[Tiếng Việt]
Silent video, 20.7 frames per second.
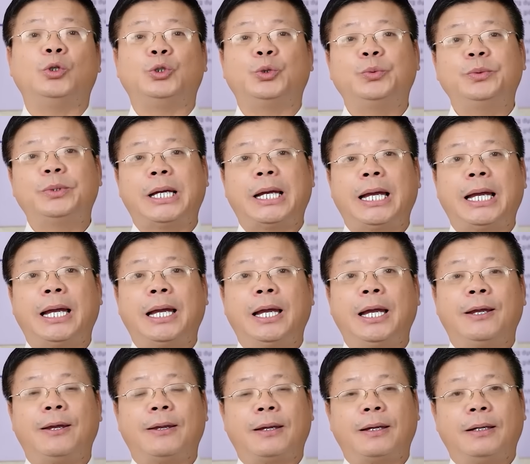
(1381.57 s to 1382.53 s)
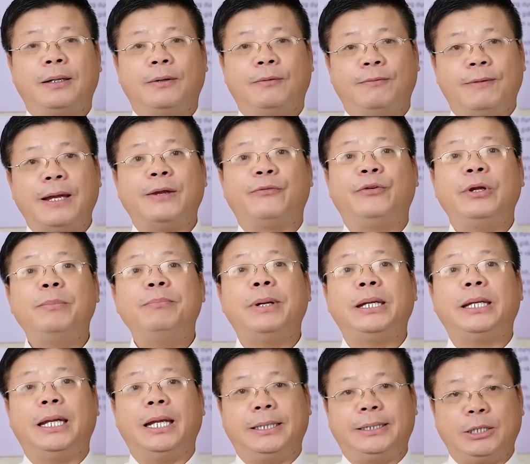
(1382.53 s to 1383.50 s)
của chúng ta về phía
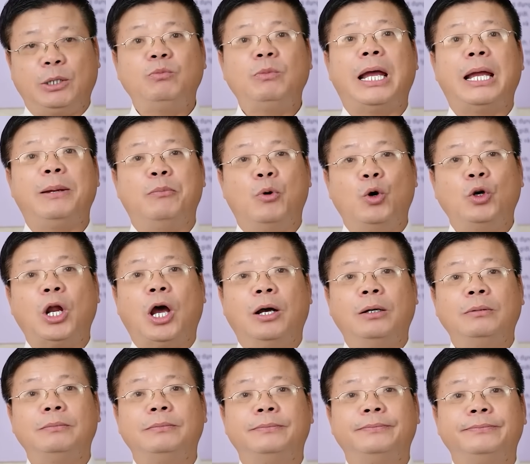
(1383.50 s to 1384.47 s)
mình để chống lại bố nó.